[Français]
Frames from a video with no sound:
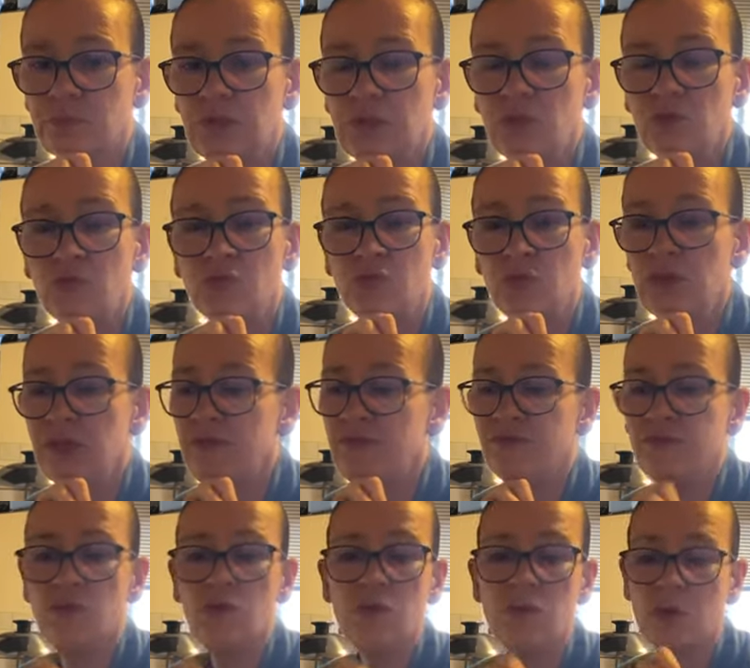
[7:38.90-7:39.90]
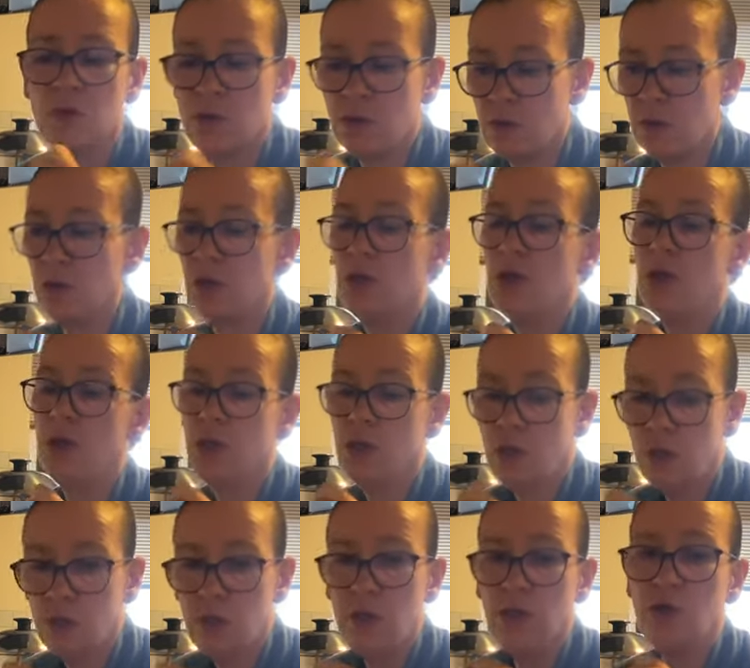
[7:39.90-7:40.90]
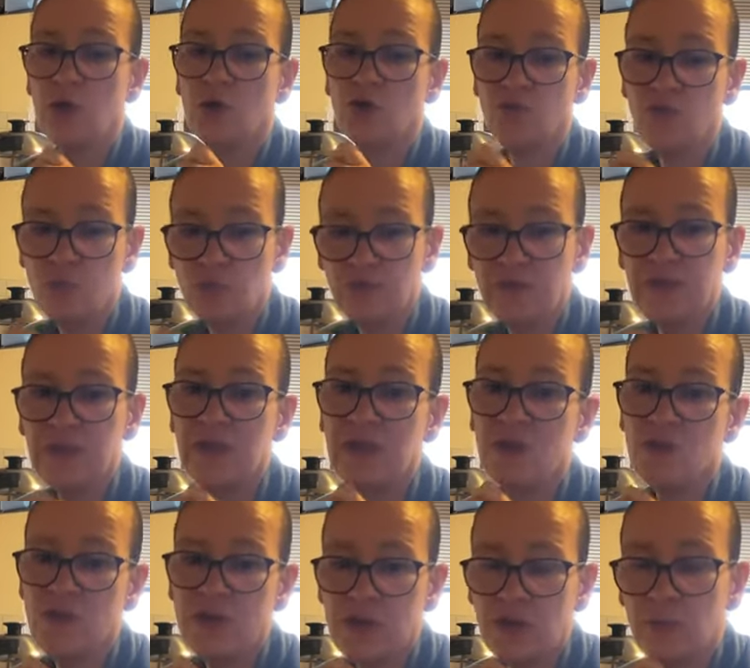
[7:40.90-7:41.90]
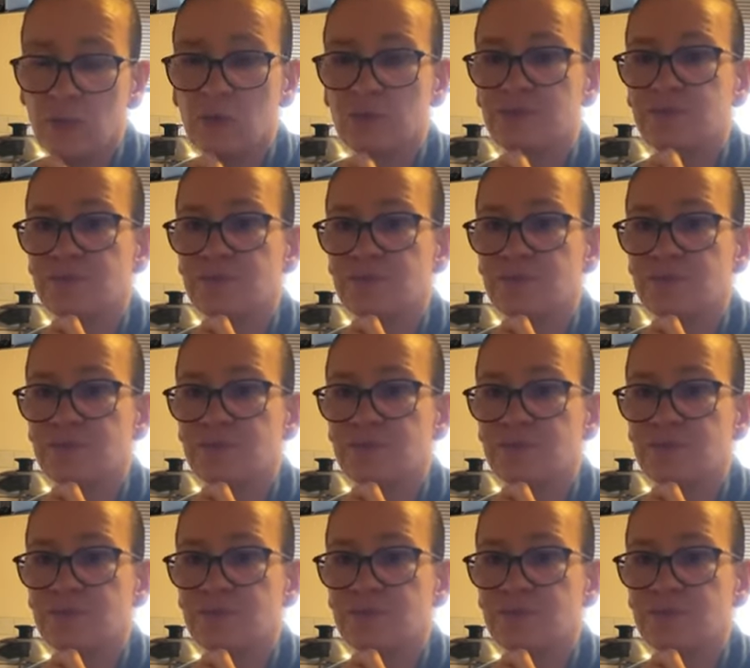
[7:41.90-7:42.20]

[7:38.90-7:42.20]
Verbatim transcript: Donc il faut euh, leur demander régulièrement.